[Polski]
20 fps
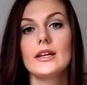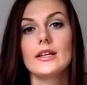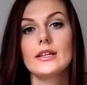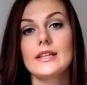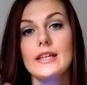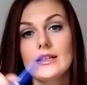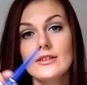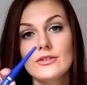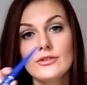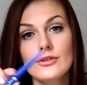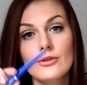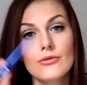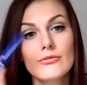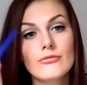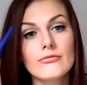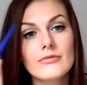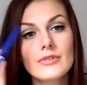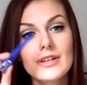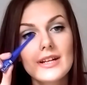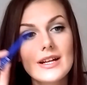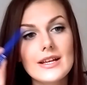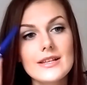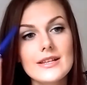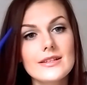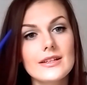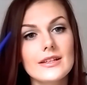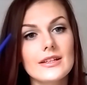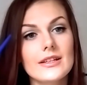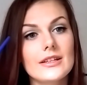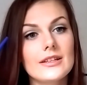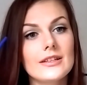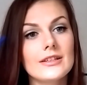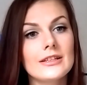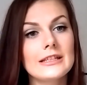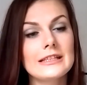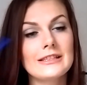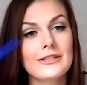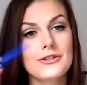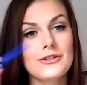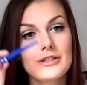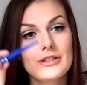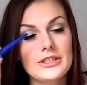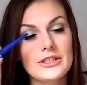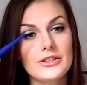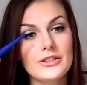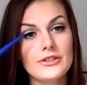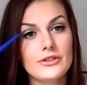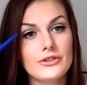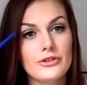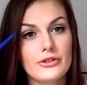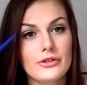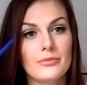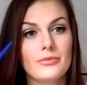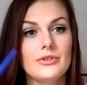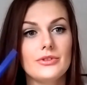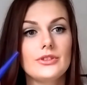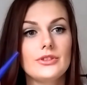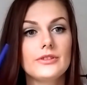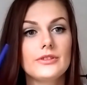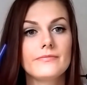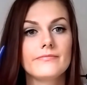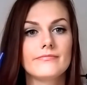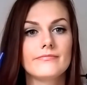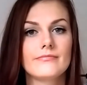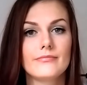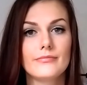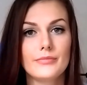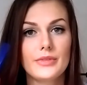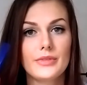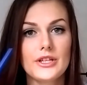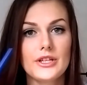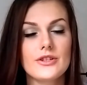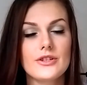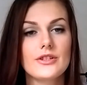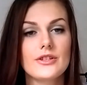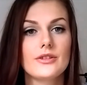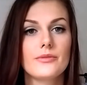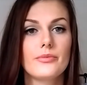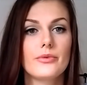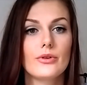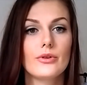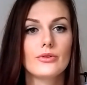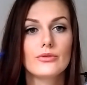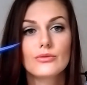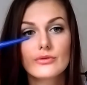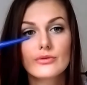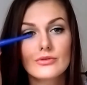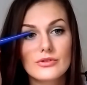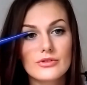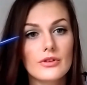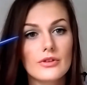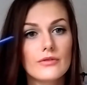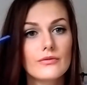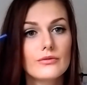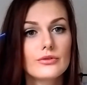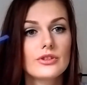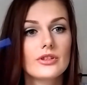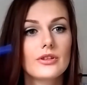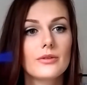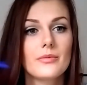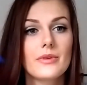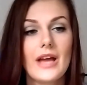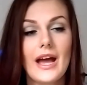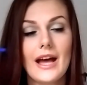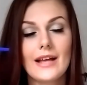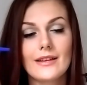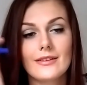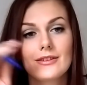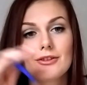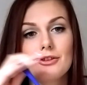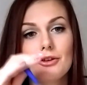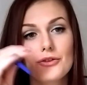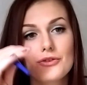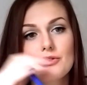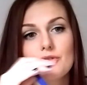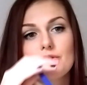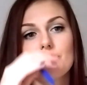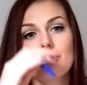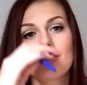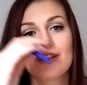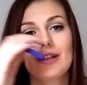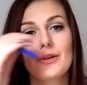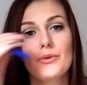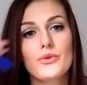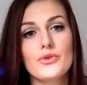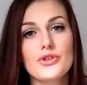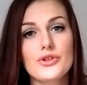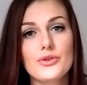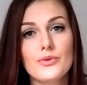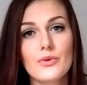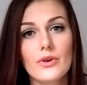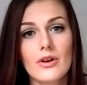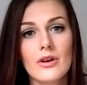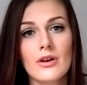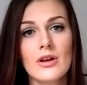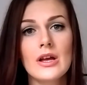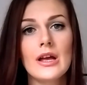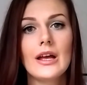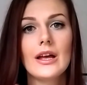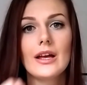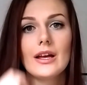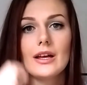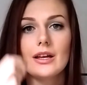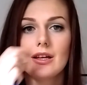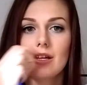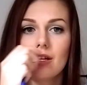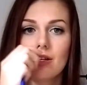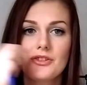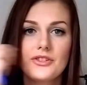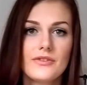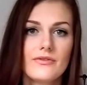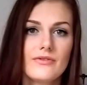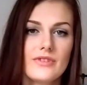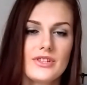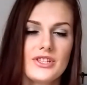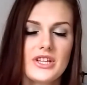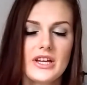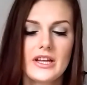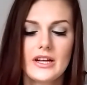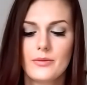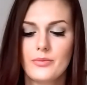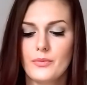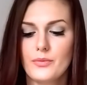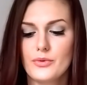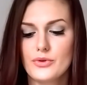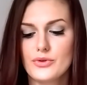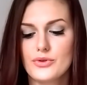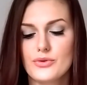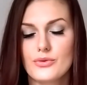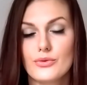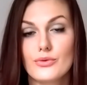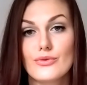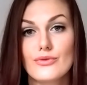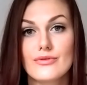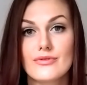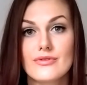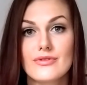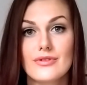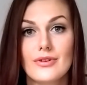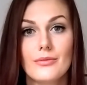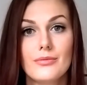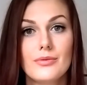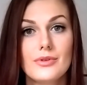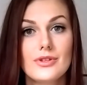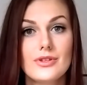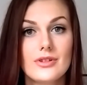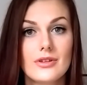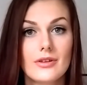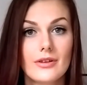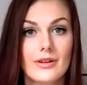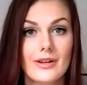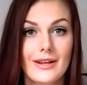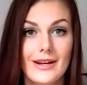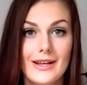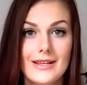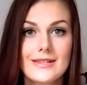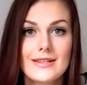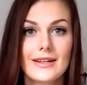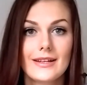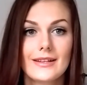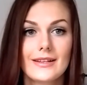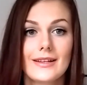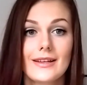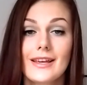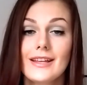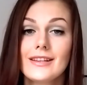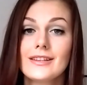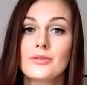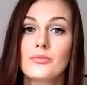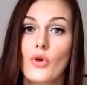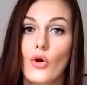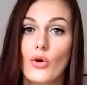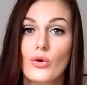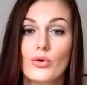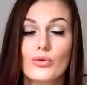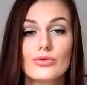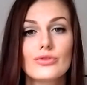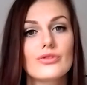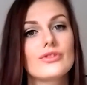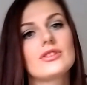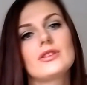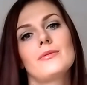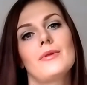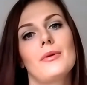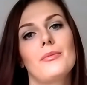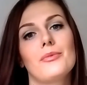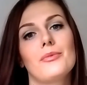Jedną kreskę zaczyna się coś robić, bierze się produkt, znowu się robi, a to, co się nałożyło, e, się wyciera. Po prostu zrobić kreskę na jednym oku, to trzeba